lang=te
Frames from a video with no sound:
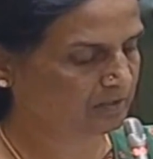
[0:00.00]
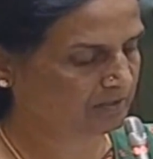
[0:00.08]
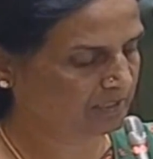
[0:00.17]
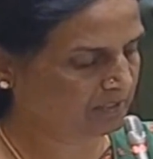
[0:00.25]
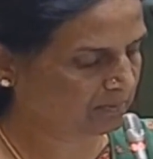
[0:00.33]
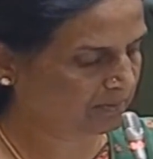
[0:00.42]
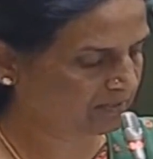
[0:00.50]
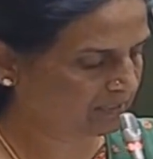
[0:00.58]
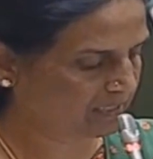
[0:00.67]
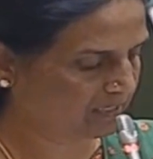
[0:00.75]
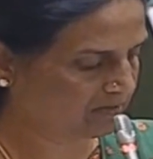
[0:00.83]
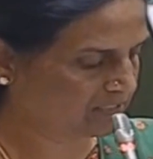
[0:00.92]
గిట్టుబాటు
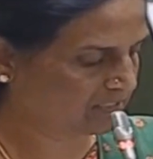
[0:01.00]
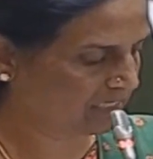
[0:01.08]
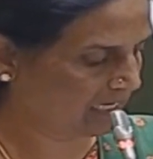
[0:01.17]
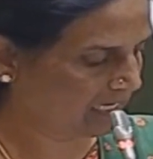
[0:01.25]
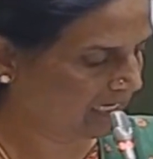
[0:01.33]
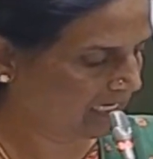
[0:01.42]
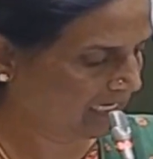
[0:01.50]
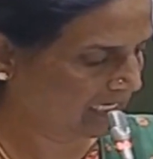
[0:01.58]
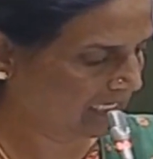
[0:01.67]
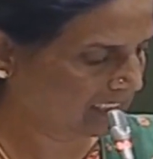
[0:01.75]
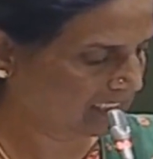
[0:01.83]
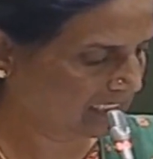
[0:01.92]
ధర వస్తే
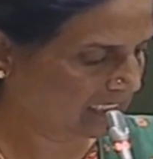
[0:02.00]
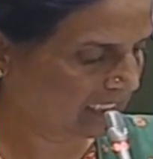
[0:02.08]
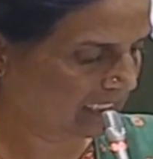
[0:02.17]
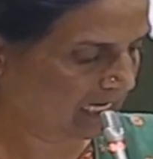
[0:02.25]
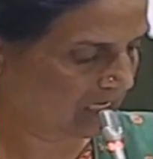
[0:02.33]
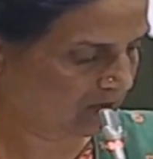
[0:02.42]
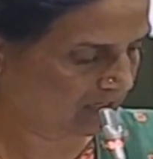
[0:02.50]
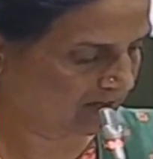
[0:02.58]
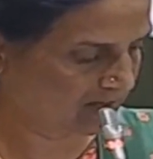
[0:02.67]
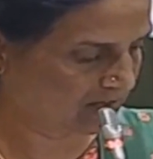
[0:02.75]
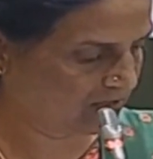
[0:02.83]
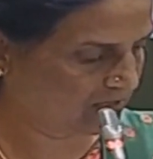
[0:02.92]
ఖచ్చితంగా రైతు
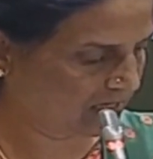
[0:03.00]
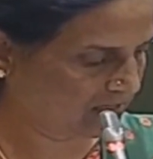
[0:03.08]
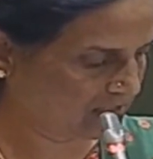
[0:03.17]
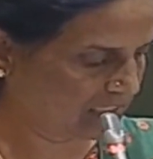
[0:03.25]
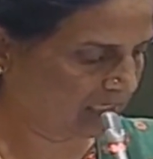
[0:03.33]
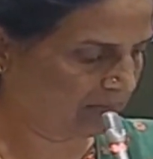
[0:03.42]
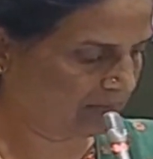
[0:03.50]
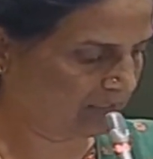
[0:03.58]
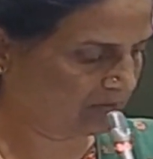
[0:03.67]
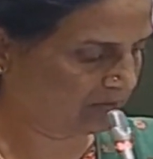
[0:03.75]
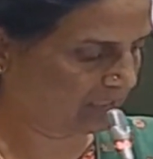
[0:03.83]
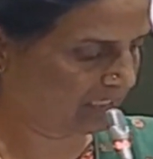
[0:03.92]
అనేవాడు రాజులాగా
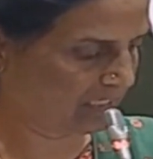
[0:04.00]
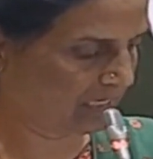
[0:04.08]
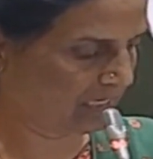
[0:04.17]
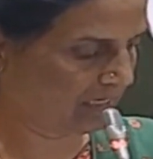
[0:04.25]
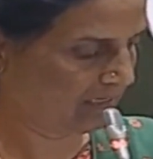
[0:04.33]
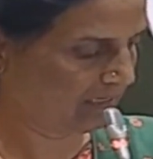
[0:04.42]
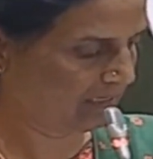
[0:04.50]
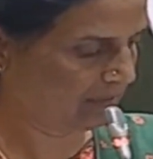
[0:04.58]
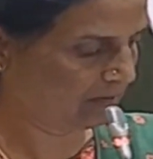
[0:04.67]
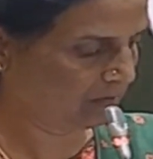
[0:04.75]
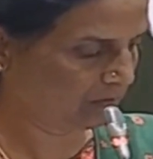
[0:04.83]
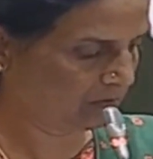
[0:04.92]
బ్రతుకుతాడని
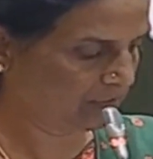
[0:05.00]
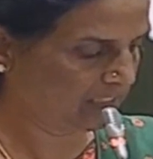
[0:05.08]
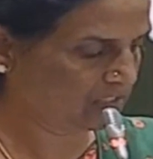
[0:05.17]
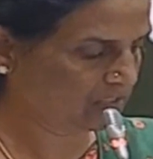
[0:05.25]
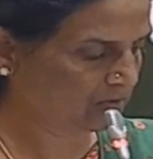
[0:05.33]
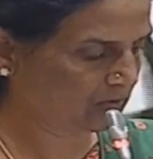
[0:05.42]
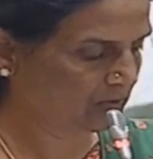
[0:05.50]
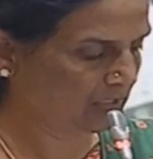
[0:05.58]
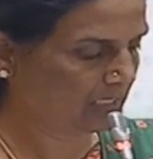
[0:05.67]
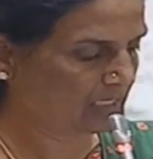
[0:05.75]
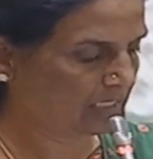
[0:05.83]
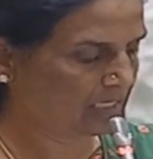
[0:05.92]
గుర్తు చేస్తూ
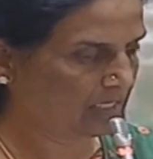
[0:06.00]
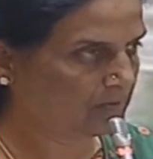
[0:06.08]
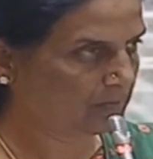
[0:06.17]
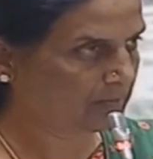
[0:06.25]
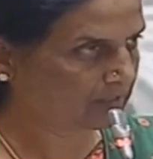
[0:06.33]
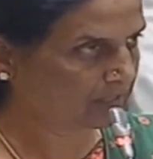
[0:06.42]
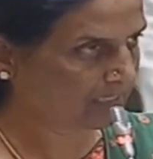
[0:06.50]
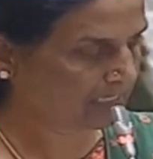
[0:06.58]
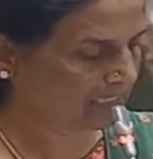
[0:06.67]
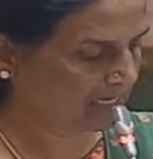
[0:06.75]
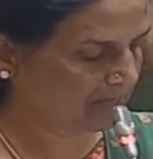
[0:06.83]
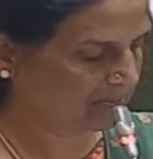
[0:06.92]
గిట్టుబాటు ధర
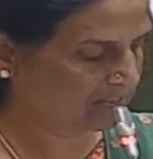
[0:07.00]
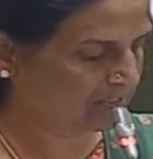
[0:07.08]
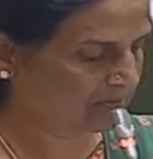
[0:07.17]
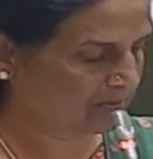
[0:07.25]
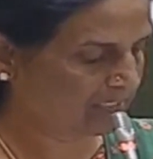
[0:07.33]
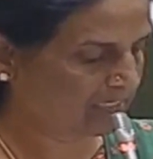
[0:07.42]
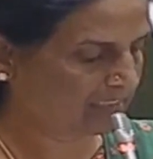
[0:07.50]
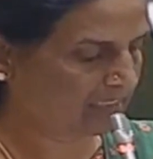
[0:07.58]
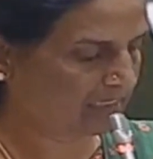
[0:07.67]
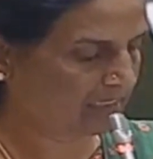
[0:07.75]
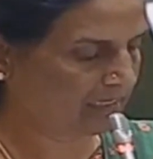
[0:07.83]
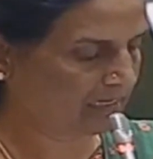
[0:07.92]
కల్పించడం ఒకటైతే
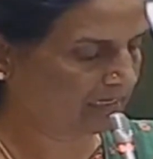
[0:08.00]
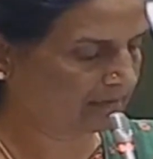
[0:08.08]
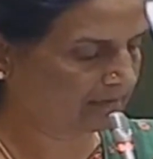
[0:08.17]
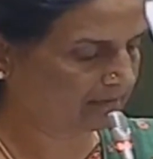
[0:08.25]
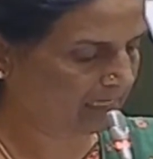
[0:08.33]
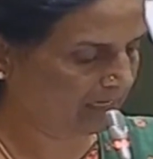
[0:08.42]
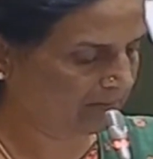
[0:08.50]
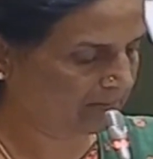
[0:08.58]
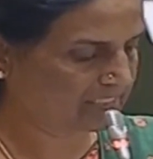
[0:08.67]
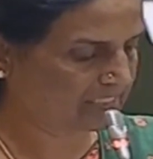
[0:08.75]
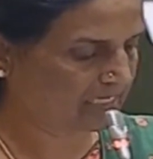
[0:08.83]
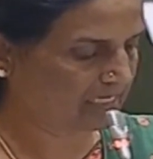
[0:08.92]
అది
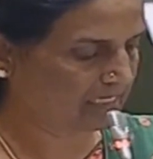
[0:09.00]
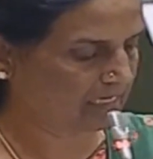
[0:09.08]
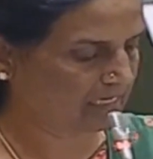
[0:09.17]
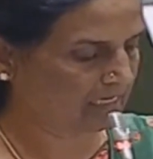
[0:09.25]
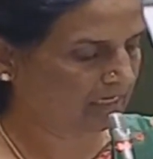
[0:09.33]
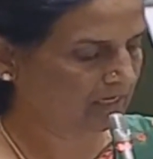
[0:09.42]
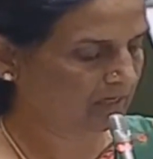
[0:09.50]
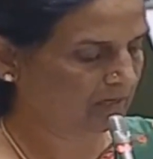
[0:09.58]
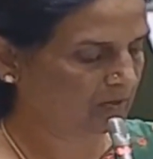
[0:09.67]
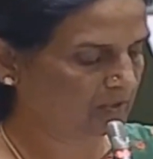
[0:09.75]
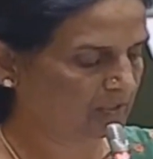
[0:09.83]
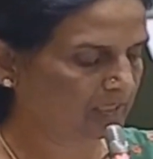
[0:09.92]
కల్పించడానికి
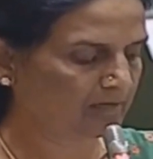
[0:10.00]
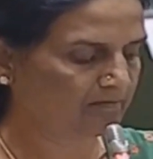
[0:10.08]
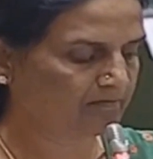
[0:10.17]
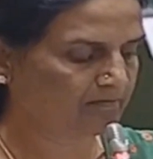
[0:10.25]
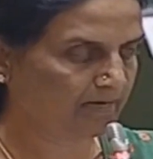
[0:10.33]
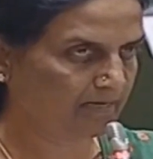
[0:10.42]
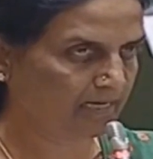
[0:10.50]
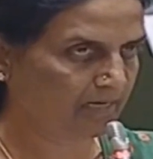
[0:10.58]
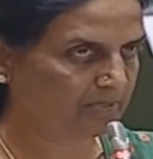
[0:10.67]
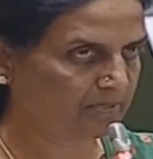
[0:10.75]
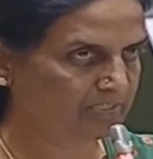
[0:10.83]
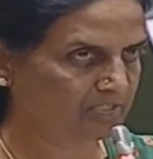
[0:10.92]
కొంత ఫండ్
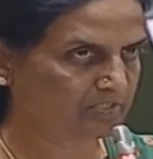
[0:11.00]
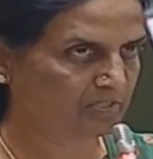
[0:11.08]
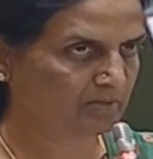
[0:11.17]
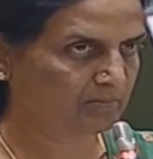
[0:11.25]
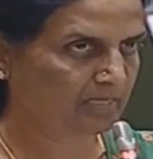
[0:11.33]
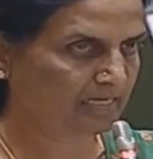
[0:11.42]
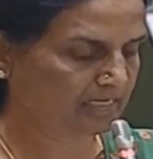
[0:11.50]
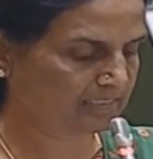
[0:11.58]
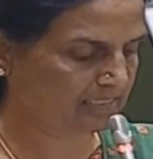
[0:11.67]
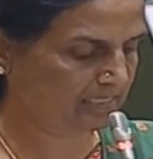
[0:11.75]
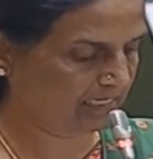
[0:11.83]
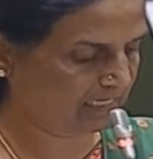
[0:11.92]
ఏర్పాటు చేసుకోవడం ధరల
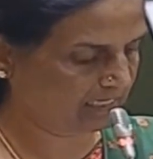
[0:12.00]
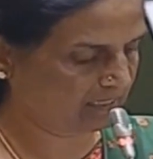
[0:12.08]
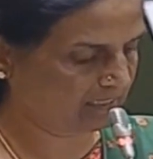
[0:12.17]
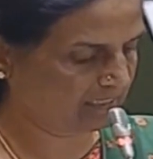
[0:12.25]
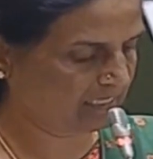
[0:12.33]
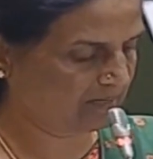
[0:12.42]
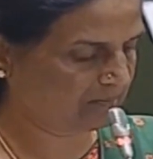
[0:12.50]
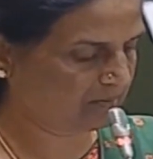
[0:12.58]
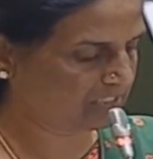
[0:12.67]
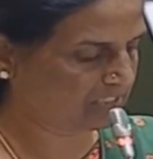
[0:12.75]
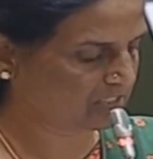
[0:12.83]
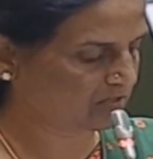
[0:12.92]
స్థిరీకరణ నిధి
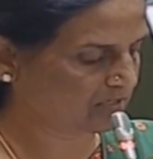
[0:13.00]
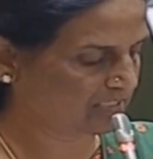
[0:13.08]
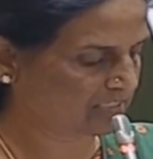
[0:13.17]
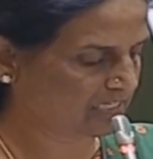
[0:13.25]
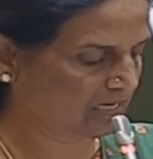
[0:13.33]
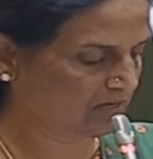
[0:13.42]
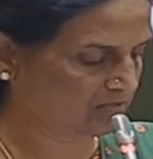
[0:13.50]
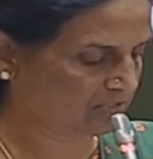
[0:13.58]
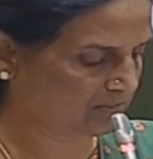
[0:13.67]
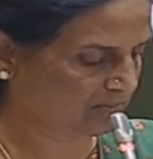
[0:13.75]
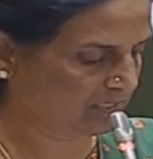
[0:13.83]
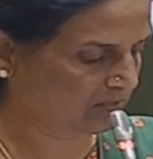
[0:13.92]
ఏర్పాటు చేసుకోవడం చాలా
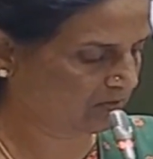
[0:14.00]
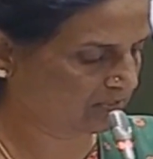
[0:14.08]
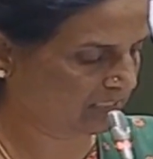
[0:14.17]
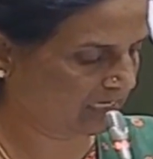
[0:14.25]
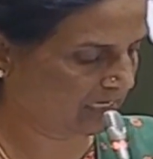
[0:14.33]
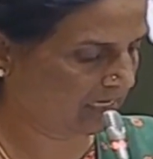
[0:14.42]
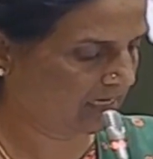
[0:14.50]
అవసరం అనేది ఒకసారి